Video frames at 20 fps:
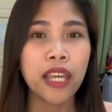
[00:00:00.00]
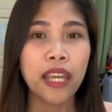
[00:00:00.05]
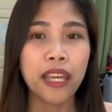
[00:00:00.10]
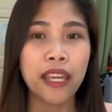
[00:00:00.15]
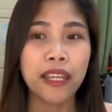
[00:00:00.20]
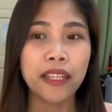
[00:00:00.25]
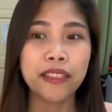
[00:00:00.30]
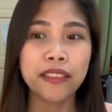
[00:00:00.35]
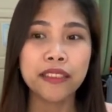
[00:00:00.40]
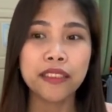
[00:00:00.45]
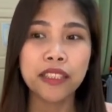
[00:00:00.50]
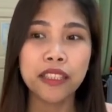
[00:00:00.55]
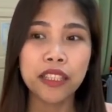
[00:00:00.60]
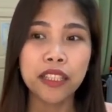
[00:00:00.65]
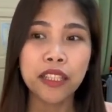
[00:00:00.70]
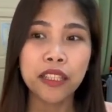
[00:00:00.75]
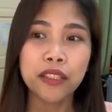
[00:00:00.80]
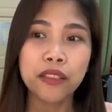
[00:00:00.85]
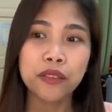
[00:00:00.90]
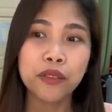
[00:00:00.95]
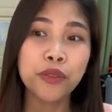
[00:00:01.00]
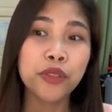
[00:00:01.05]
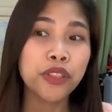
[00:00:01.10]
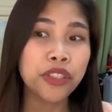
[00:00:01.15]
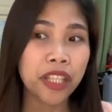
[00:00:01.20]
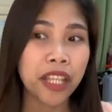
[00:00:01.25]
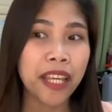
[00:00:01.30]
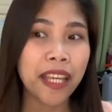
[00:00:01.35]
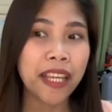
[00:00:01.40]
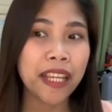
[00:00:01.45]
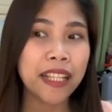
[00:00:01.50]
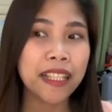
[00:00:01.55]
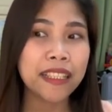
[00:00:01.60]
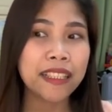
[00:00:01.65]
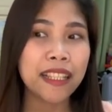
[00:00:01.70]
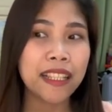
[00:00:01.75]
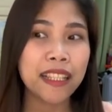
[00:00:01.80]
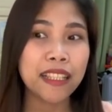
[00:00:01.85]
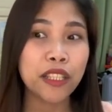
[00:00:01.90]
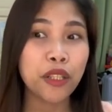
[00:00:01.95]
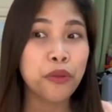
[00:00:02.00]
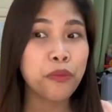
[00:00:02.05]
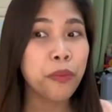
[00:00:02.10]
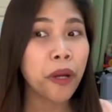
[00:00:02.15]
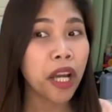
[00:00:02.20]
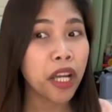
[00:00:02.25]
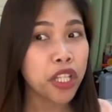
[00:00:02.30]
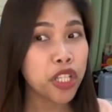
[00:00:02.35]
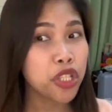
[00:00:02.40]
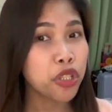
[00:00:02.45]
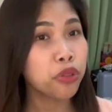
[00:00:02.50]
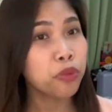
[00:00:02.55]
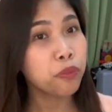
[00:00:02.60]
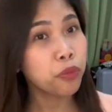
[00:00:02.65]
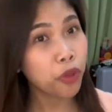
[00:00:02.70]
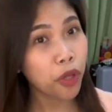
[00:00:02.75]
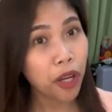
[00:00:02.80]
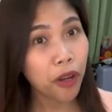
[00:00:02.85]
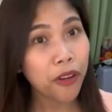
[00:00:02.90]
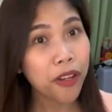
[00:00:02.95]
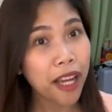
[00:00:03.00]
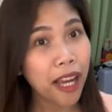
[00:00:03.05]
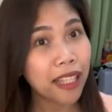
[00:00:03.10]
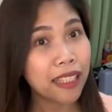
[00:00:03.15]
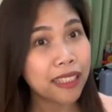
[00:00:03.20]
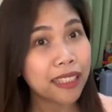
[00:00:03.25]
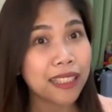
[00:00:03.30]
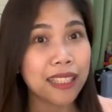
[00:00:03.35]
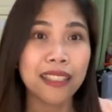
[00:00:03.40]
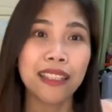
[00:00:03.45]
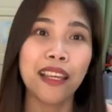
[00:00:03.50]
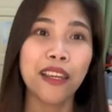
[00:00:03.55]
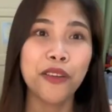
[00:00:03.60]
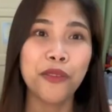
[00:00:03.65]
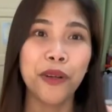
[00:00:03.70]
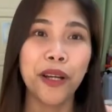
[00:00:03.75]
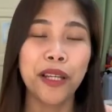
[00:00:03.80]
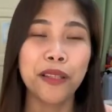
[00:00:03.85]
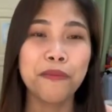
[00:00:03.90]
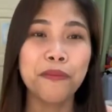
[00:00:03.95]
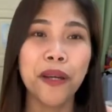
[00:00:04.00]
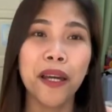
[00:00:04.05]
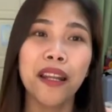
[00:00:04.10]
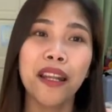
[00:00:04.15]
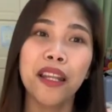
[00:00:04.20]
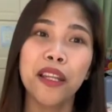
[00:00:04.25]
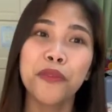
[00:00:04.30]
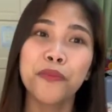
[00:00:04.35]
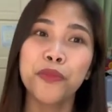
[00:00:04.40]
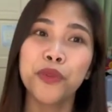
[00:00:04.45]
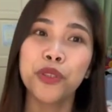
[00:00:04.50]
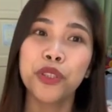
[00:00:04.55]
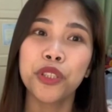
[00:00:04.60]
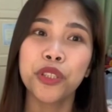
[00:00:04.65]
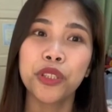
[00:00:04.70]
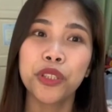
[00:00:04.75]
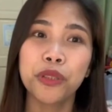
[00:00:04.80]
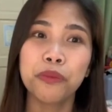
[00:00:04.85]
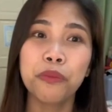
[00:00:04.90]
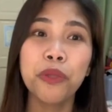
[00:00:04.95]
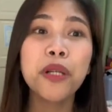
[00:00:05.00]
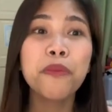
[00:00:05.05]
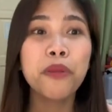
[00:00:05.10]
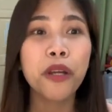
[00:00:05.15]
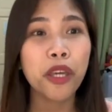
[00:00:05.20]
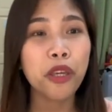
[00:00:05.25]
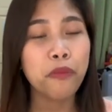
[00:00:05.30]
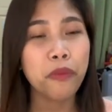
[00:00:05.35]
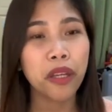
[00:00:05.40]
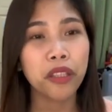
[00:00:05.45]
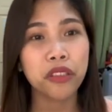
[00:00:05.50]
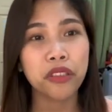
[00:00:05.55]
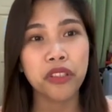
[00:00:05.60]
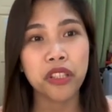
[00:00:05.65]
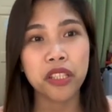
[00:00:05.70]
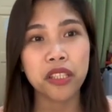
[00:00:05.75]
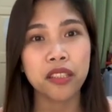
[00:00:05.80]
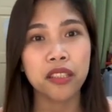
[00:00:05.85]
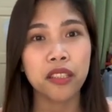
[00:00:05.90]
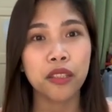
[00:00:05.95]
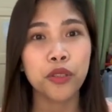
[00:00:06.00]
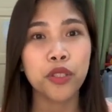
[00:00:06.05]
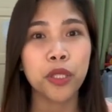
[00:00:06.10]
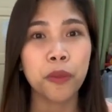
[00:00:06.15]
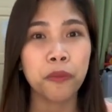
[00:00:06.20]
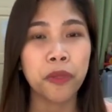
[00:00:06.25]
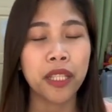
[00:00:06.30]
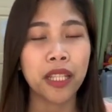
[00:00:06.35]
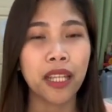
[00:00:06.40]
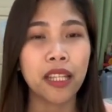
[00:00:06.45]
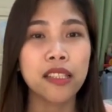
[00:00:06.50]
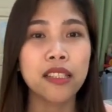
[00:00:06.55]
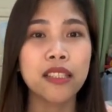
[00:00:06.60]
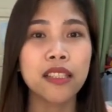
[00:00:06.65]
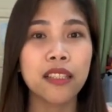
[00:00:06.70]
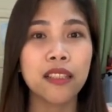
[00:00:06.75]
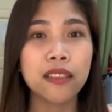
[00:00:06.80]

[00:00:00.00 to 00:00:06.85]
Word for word: And to think na nagbakasyon po ako galing sa Taiwan para lang po mag-biometrics dito sa Pinas.